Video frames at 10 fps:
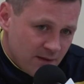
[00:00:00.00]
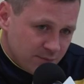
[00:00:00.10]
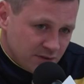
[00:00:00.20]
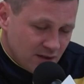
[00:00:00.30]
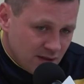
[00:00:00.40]

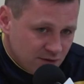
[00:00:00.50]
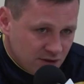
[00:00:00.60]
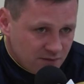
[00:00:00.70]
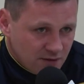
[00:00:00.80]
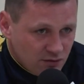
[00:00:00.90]
postaramy
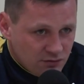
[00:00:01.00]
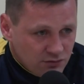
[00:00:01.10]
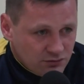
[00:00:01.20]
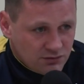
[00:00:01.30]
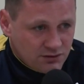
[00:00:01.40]
się w
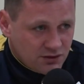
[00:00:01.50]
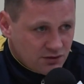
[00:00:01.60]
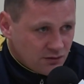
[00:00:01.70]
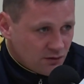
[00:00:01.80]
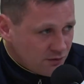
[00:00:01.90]
tygodniu gdzieś
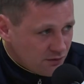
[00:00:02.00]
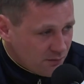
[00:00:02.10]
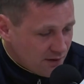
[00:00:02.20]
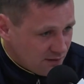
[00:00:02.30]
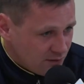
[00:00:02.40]
odrobić tą
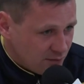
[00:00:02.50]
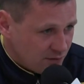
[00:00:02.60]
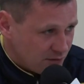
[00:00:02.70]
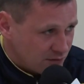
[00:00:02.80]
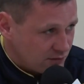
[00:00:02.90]
pracę
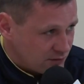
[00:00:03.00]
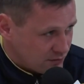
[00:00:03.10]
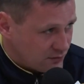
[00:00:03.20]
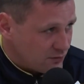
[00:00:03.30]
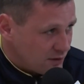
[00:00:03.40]
domową,
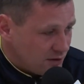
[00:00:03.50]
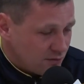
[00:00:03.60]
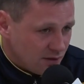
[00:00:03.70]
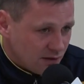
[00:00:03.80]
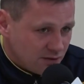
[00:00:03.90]
której nie
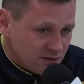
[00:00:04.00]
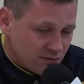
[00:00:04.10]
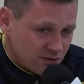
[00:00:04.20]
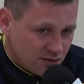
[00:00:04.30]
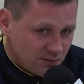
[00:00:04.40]
udało, nie
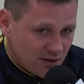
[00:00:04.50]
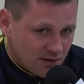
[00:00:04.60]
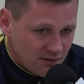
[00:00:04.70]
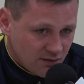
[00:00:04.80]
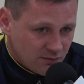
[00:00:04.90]
zdążyliśmy
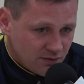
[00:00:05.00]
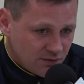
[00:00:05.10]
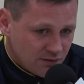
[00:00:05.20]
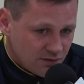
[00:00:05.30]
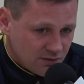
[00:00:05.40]
teraz
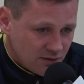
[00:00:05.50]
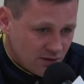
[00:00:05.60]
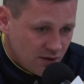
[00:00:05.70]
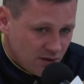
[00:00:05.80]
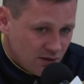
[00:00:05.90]
zrobić. E,
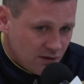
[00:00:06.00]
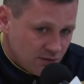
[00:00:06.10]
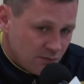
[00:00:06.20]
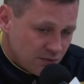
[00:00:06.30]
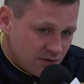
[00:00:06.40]

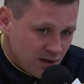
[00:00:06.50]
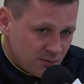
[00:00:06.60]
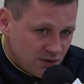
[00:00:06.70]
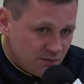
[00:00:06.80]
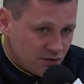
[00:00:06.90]

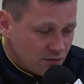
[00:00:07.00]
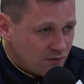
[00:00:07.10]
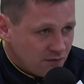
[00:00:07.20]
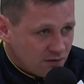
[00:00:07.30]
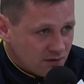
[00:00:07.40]
postaramy się
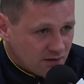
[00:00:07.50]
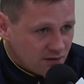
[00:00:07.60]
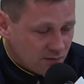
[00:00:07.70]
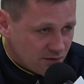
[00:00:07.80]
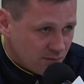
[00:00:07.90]
wyciągnąć wnioski z
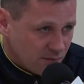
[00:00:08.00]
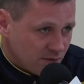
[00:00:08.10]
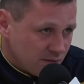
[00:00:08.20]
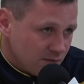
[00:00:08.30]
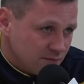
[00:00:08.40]
tego meczu po
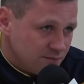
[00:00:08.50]
prostu.